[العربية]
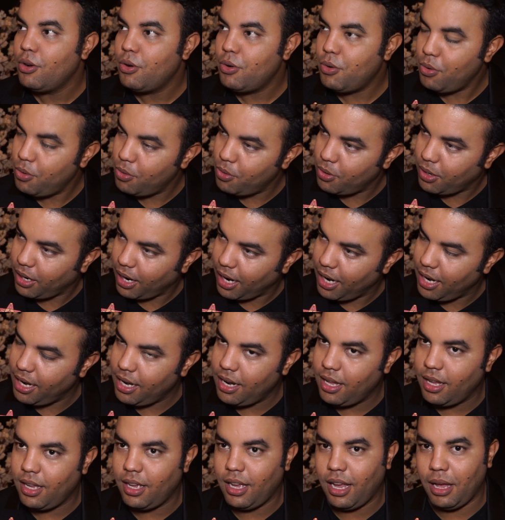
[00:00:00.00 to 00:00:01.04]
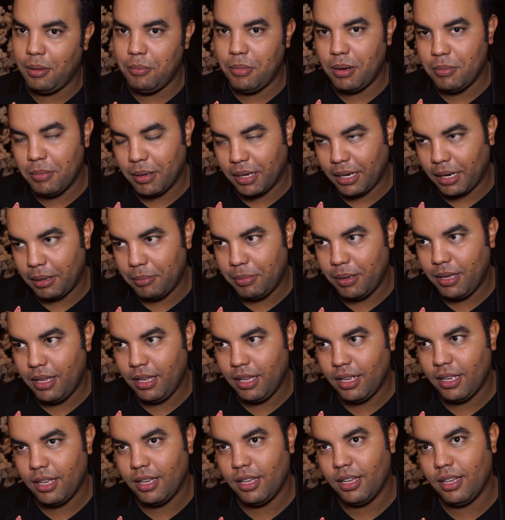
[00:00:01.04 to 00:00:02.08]
وكاين عمل
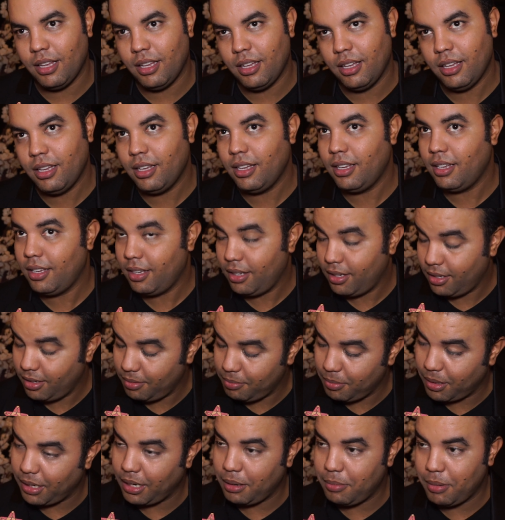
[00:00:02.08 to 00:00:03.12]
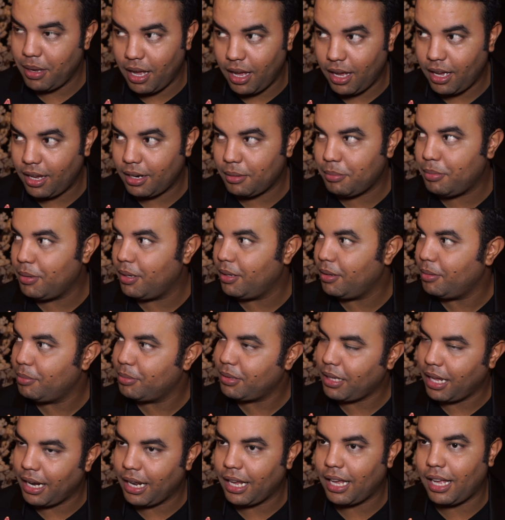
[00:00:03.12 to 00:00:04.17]
مغربي آه، مغربي اخر
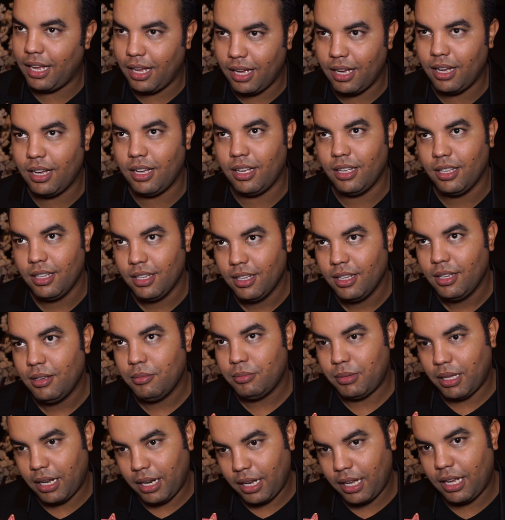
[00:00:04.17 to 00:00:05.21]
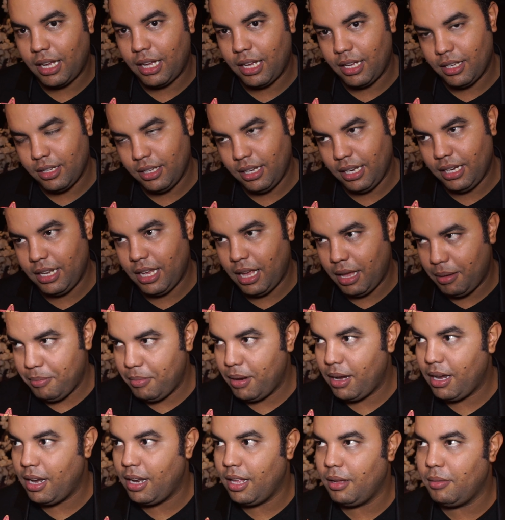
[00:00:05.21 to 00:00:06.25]
بطريقه طريقه يعني
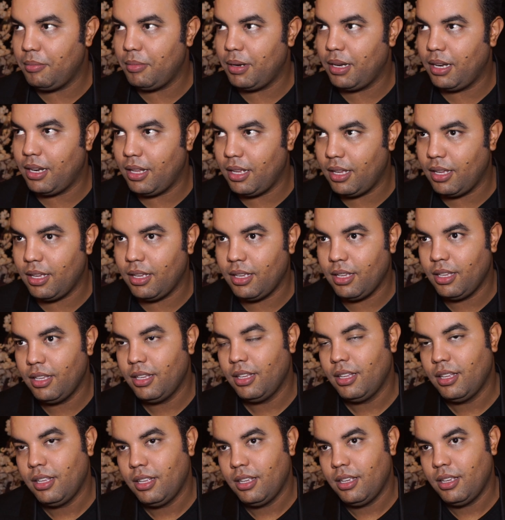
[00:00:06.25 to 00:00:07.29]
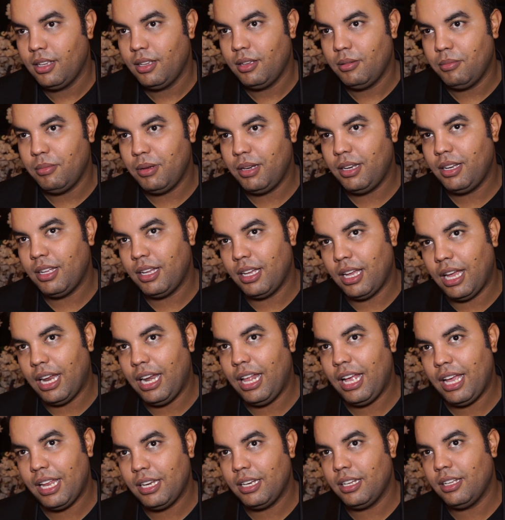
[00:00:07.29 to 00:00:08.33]
اعمل من من
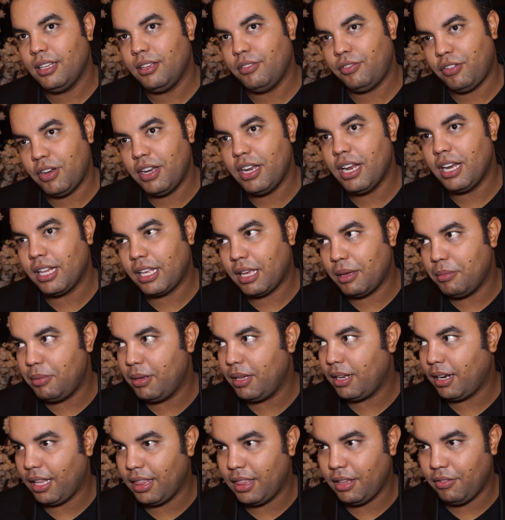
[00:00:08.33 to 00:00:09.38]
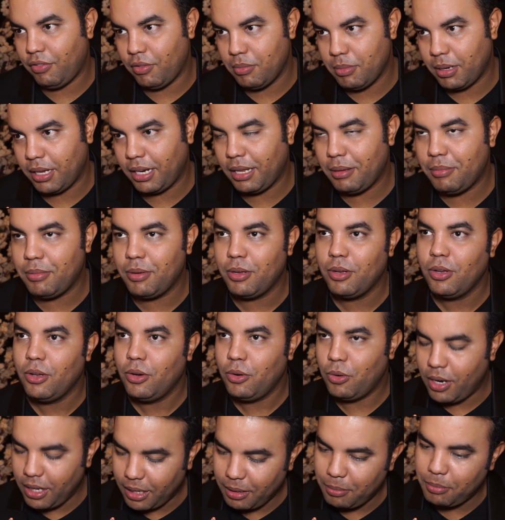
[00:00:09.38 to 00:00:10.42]
الحان فنان كبير عندنا في المغرب
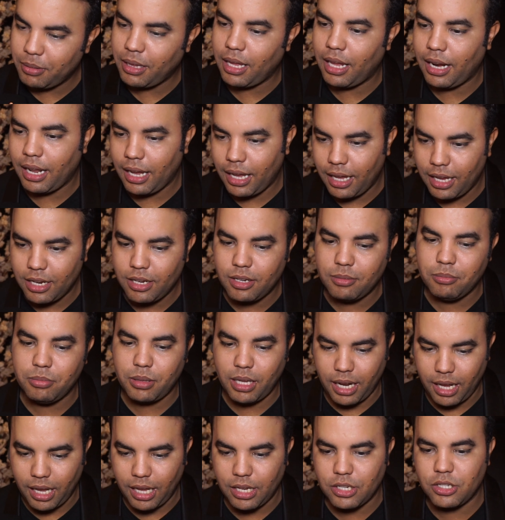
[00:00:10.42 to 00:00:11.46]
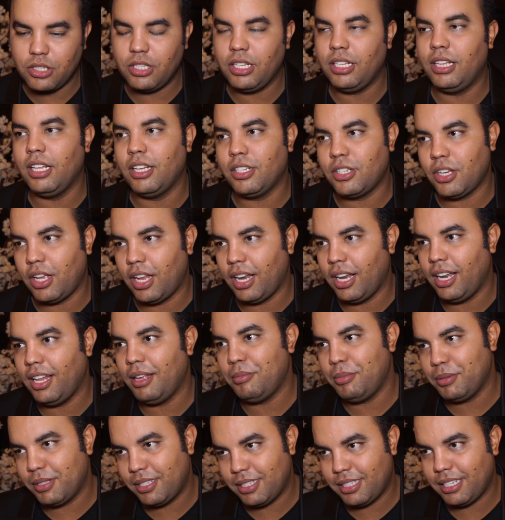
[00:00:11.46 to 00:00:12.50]
ولكن بطريقه طريقه جديده ان شاء الله
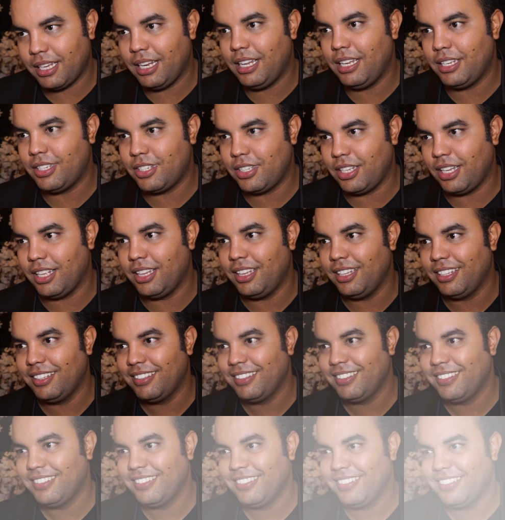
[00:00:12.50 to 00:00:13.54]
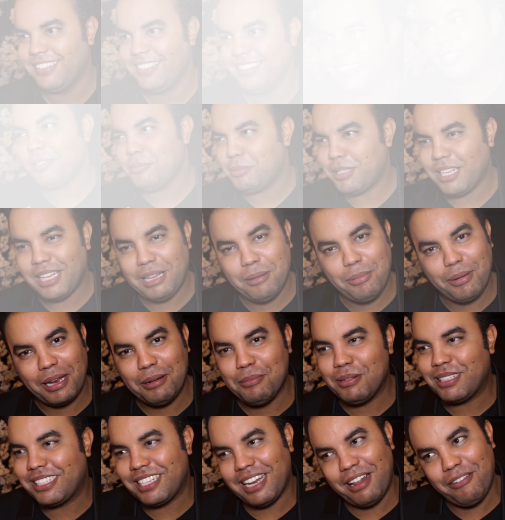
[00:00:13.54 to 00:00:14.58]
بستيل جديد التمثيل دابا
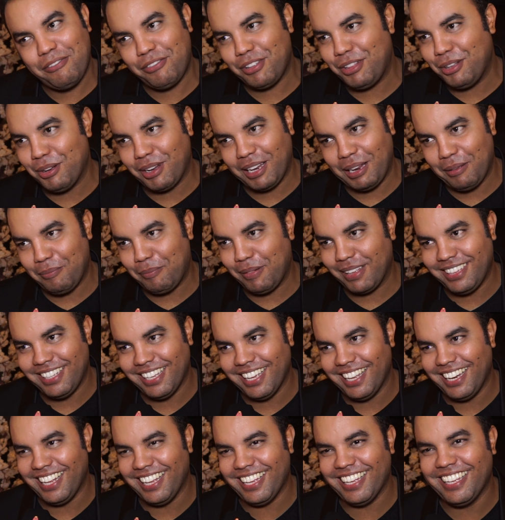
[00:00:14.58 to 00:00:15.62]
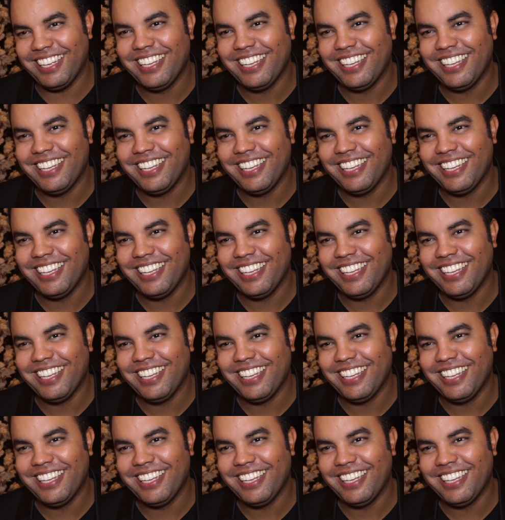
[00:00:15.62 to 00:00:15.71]
كنمثل في فيديو كليبات ديالي